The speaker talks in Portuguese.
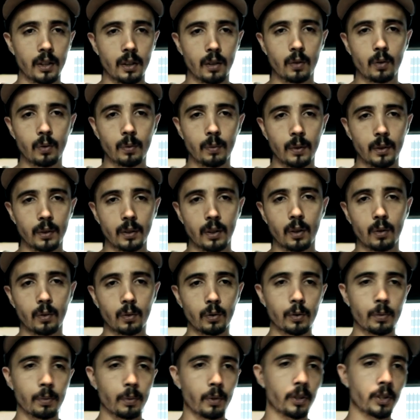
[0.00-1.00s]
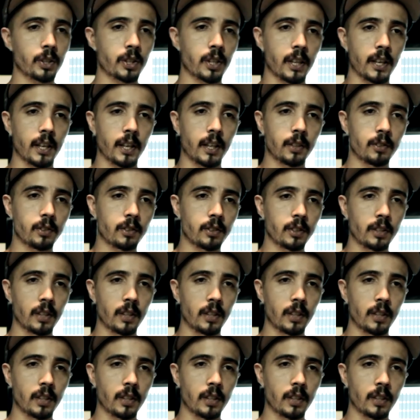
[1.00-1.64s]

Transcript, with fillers: alguma, em alguns projetos,